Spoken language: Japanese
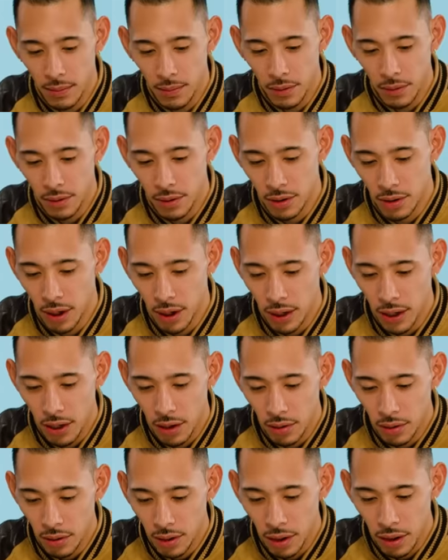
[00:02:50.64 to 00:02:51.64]
僕は基
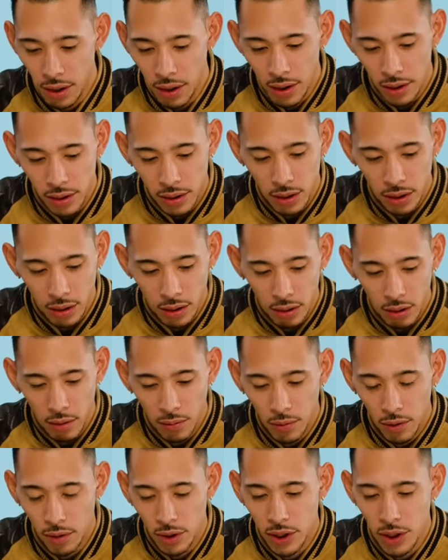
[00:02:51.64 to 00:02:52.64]
本的にはずっと
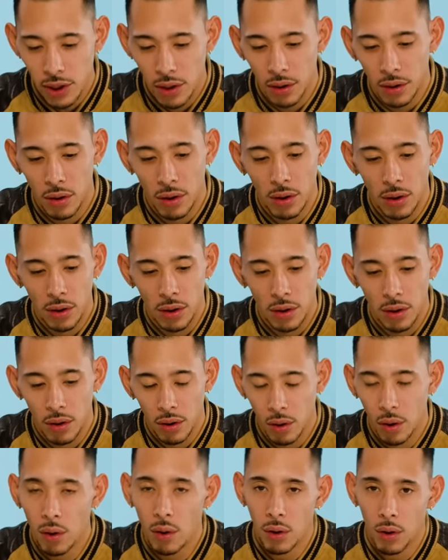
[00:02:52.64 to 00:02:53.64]
もう白の
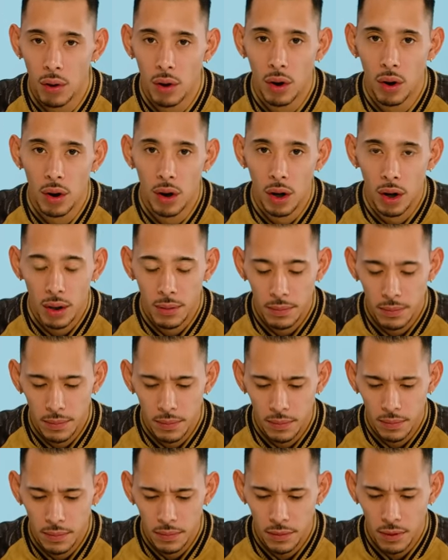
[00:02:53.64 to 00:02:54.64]
ロー
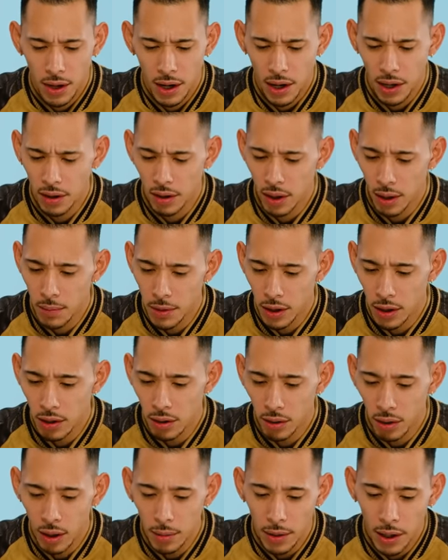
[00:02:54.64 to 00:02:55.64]
若い時は
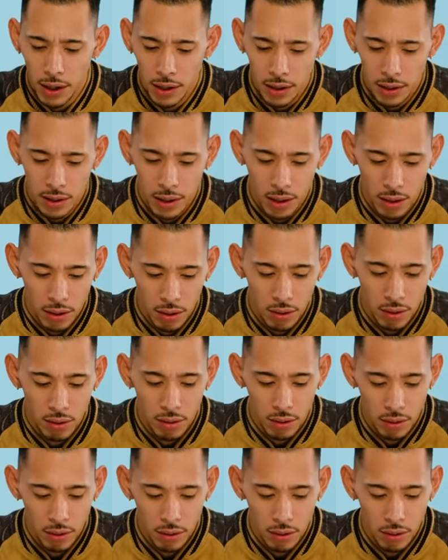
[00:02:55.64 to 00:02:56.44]
ミットとかも履いてたけど